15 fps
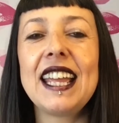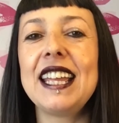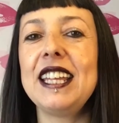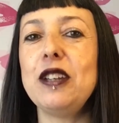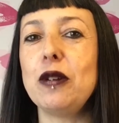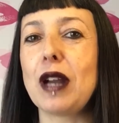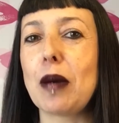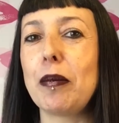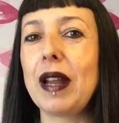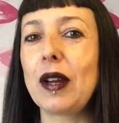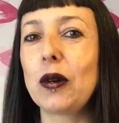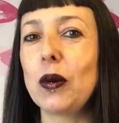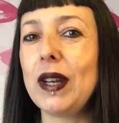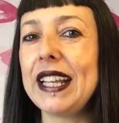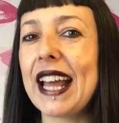Y una
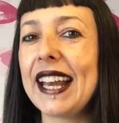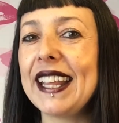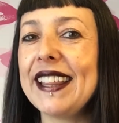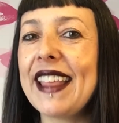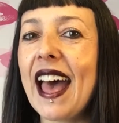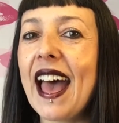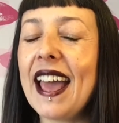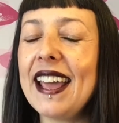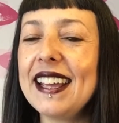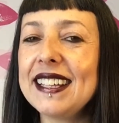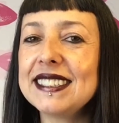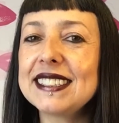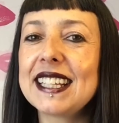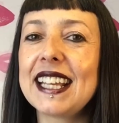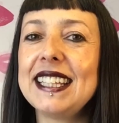peculiaridad
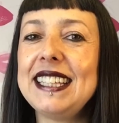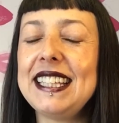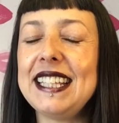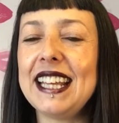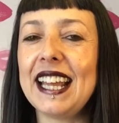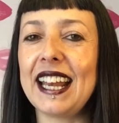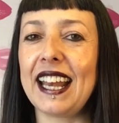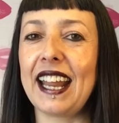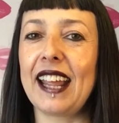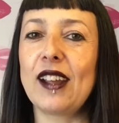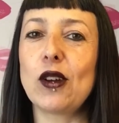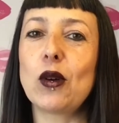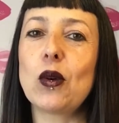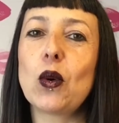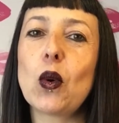es que tiene
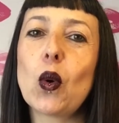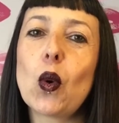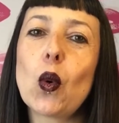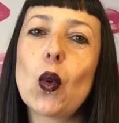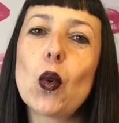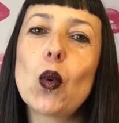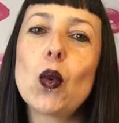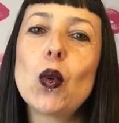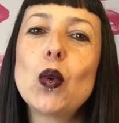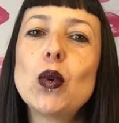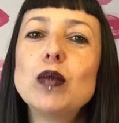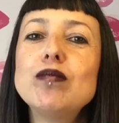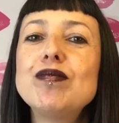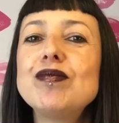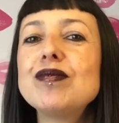
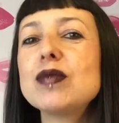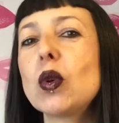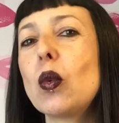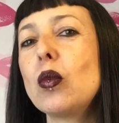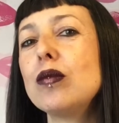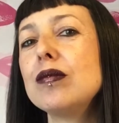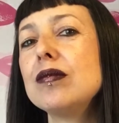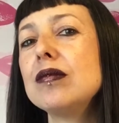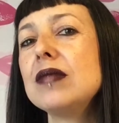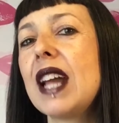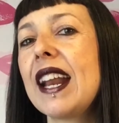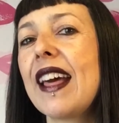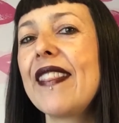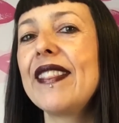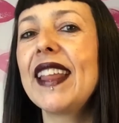un, una
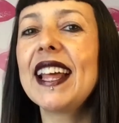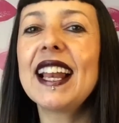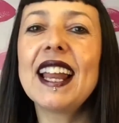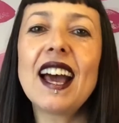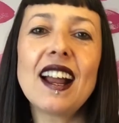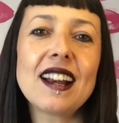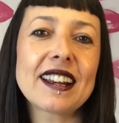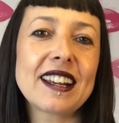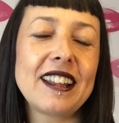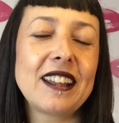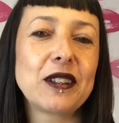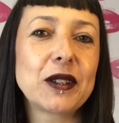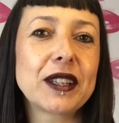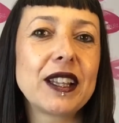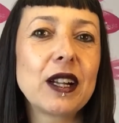arandela
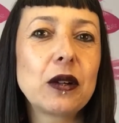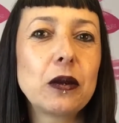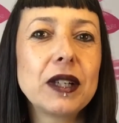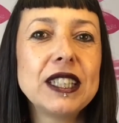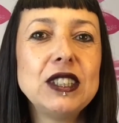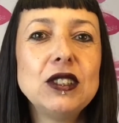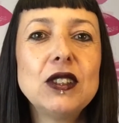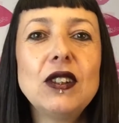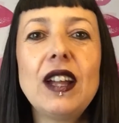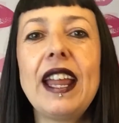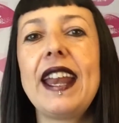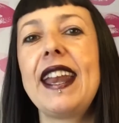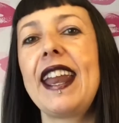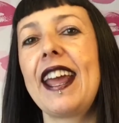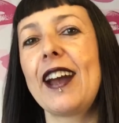alrededor del cuello
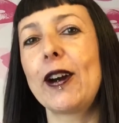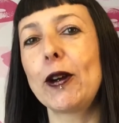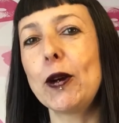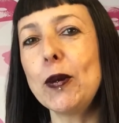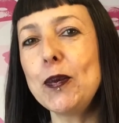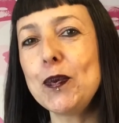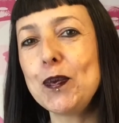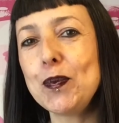en negro.